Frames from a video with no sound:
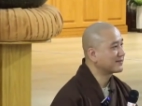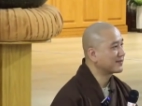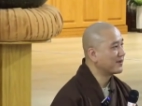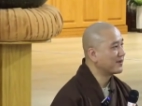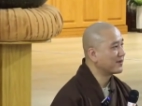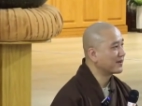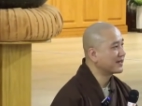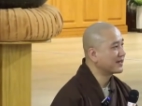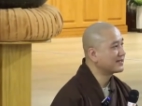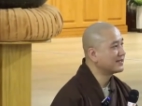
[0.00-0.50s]

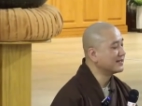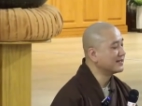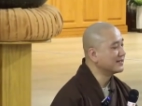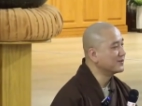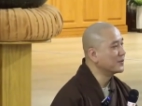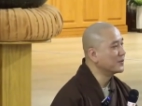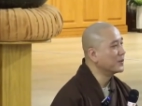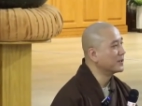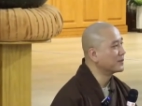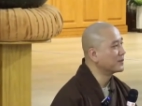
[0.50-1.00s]
còn cái chữ
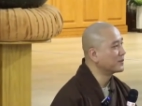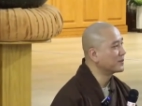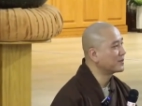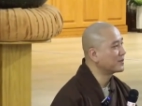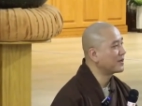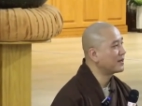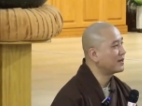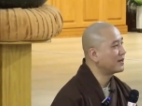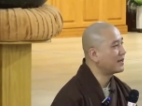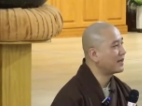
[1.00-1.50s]
nguyên của
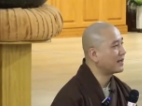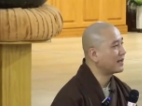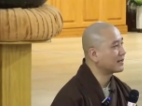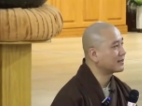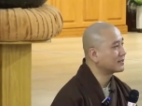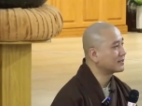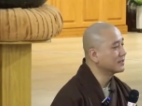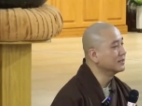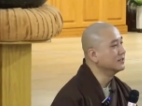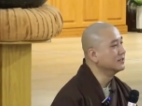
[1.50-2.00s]
nó là
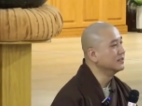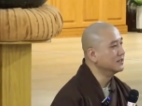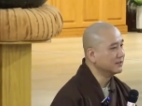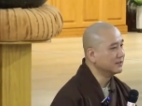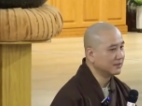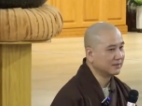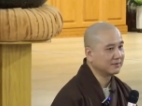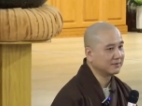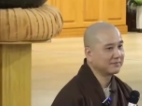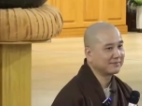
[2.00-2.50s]
tư
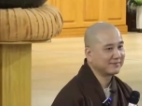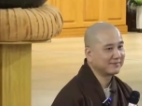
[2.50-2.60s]
lượng.